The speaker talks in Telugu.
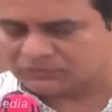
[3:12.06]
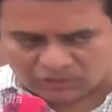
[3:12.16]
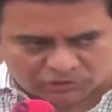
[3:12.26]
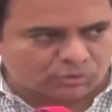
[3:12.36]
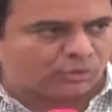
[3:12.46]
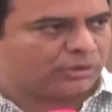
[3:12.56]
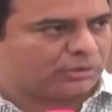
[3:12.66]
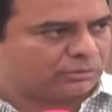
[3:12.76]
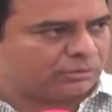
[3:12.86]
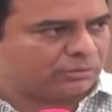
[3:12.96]
తెలుసుకోండి
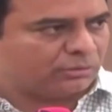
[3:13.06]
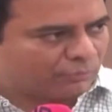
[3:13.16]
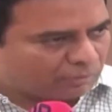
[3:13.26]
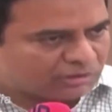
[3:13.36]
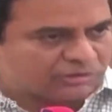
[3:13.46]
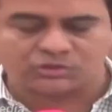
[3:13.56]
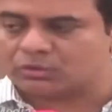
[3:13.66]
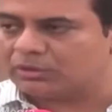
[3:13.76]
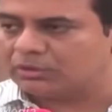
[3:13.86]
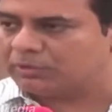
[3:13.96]
వివరణ
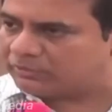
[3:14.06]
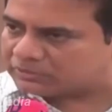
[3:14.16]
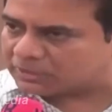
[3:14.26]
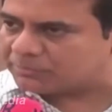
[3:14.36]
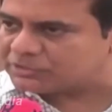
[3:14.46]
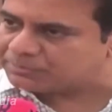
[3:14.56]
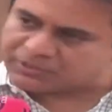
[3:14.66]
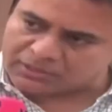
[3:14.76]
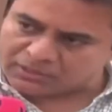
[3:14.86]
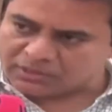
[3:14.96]
తీసుకోండి మేమేమైనా తప్పు
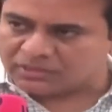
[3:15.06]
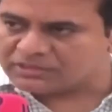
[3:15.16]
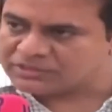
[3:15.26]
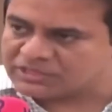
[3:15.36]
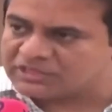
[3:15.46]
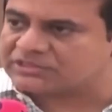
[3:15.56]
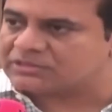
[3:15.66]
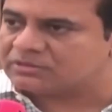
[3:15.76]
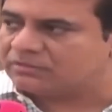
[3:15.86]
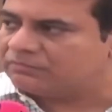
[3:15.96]
చెప్తే ఎస్
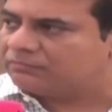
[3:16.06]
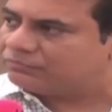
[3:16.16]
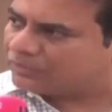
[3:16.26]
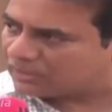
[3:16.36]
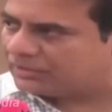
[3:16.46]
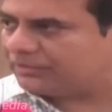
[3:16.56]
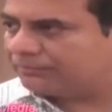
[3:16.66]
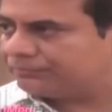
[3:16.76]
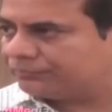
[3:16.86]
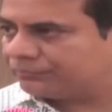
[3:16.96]
వీఆర్ రెడీ
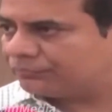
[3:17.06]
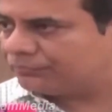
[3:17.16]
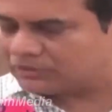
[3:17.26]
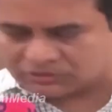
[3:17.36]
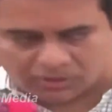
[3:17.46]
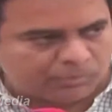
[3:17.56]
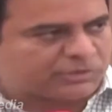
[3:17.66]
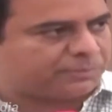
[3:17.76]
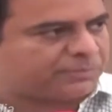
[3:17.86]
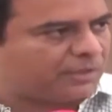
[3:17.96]
మేము తప్పు
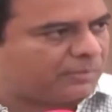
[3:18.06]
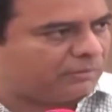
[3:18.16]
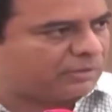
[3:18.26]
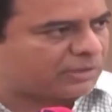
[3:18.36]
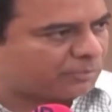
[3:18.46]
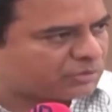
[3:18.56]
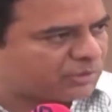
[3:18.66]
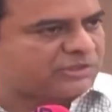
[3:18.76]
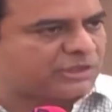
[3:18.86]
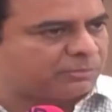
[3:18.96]
చెప్తే మేమేమైనా తప్పు
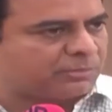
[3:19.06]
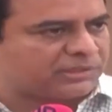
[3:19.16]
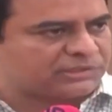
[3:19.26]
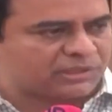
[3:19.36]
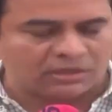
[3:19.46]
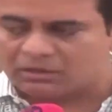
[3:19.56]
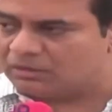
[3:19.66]
సమాచారం మీకు ఇస్తే